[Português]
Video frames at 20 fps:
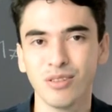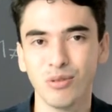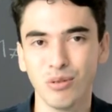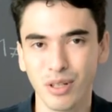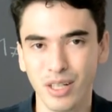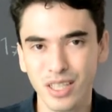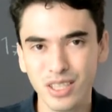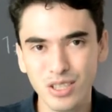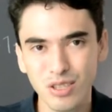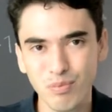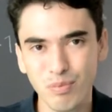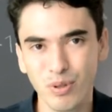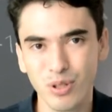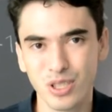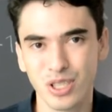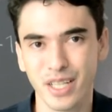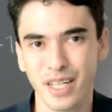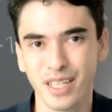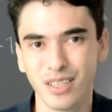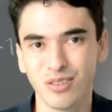durante o
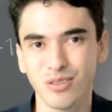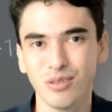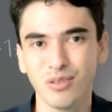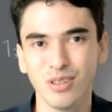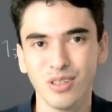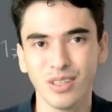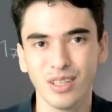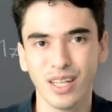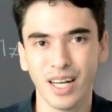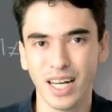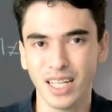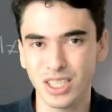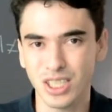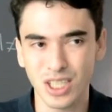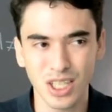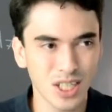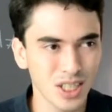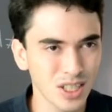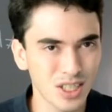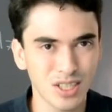projeto, a
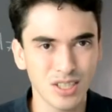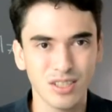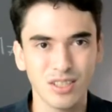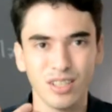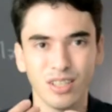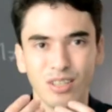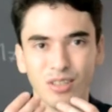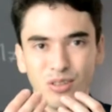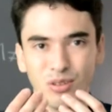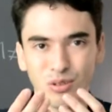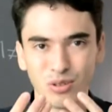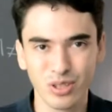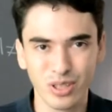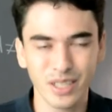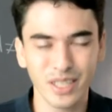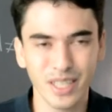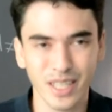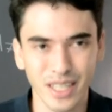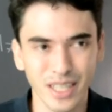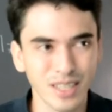gente,
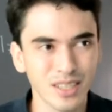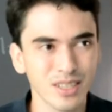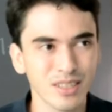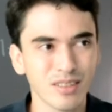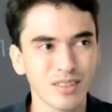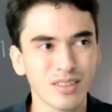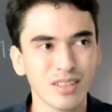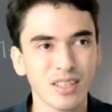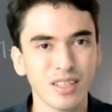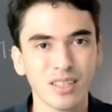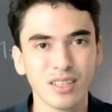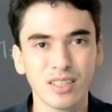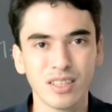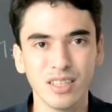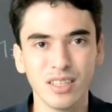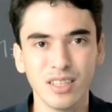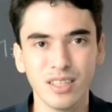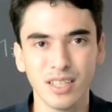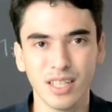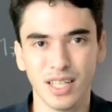os clientes,
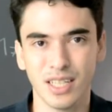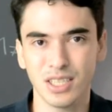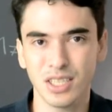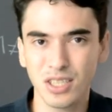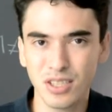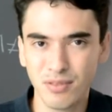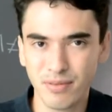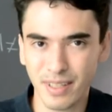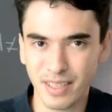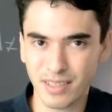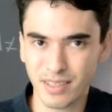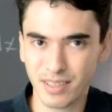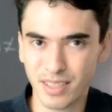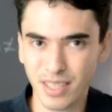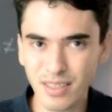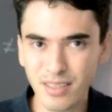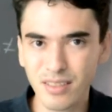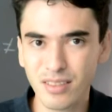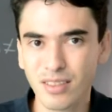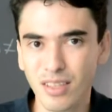que a gente faz
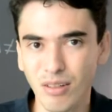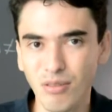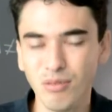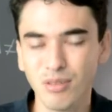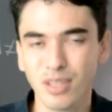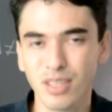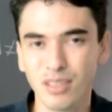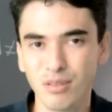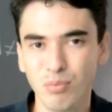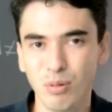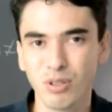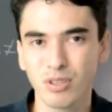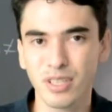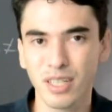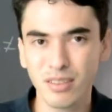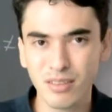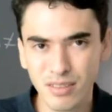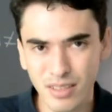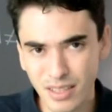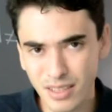questão que esse
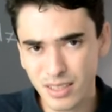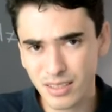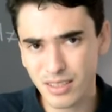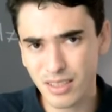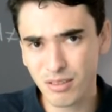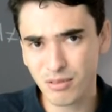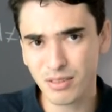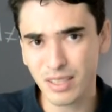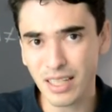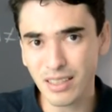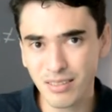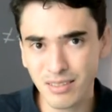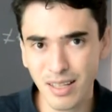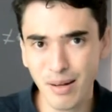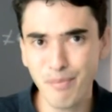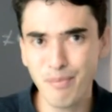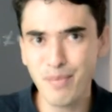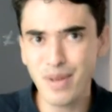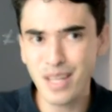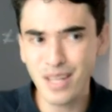projeto seja executado
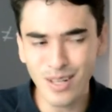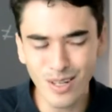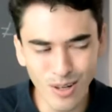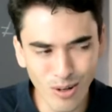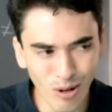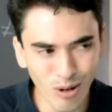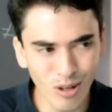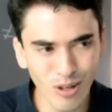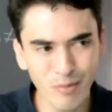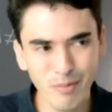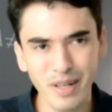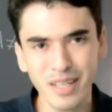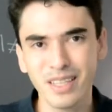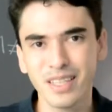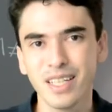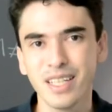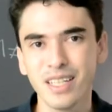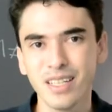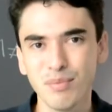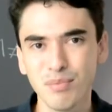da melhor
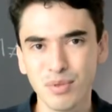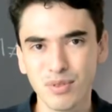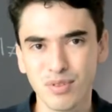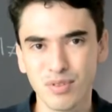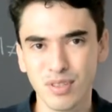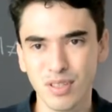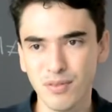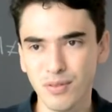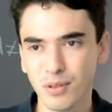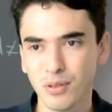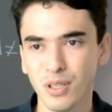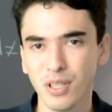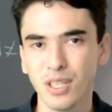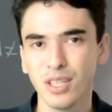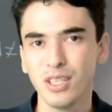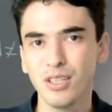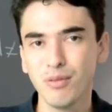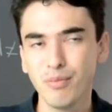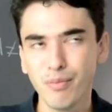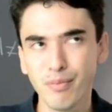maneira possível
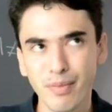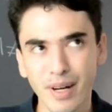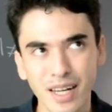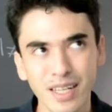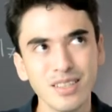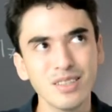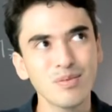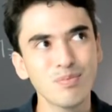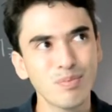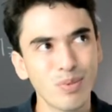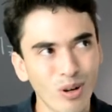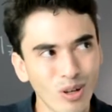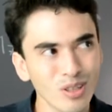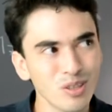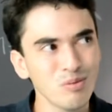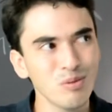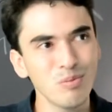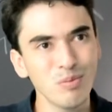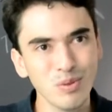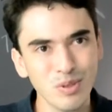e o mais
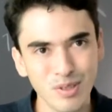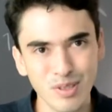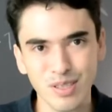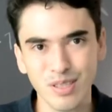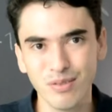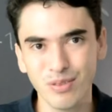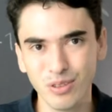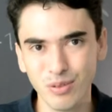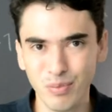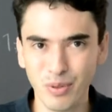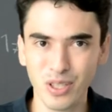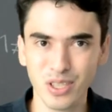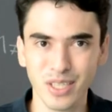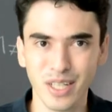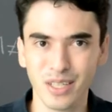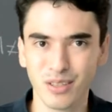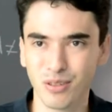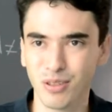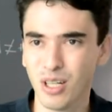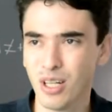próximo possível do
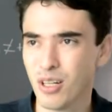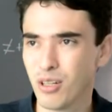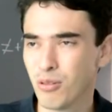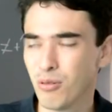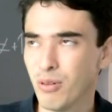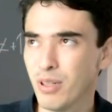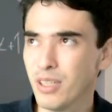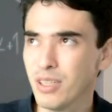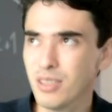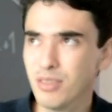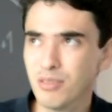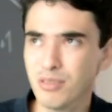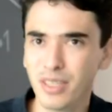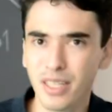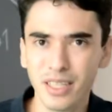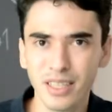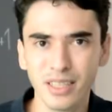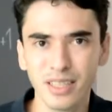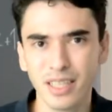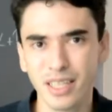projeto.
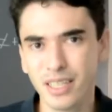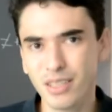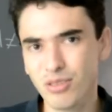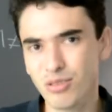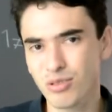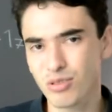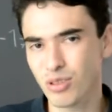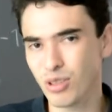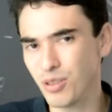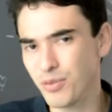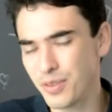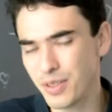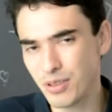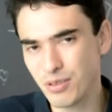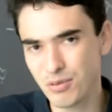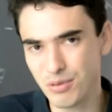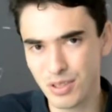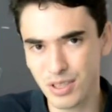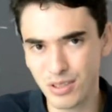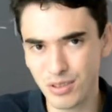Quantos arquitetos
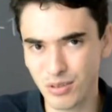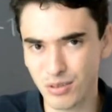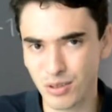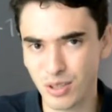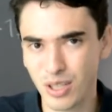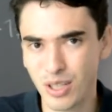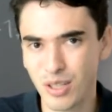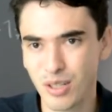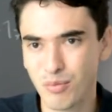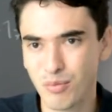sofrem com isso?